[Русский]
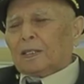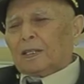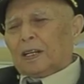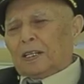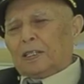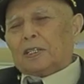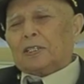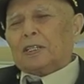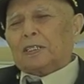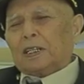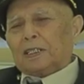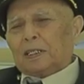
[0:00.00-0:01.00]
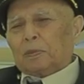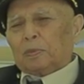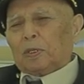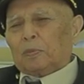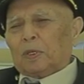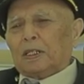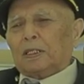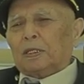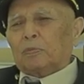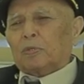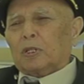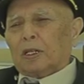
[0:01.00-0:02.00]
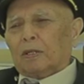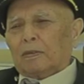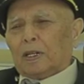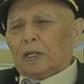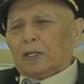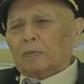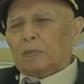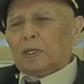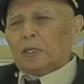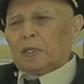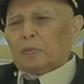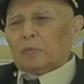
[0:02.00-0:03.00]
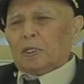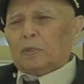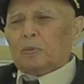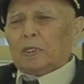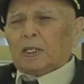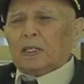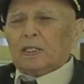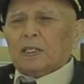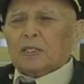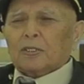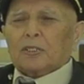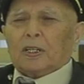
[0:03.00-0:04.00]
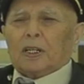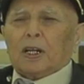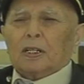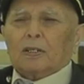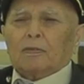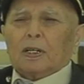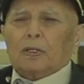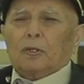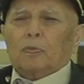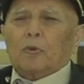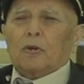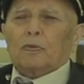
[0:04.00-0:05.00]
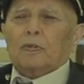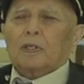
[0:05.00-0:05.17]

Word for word: Конечно, тогда был молодым человеком. Мне была Саранова Любовь,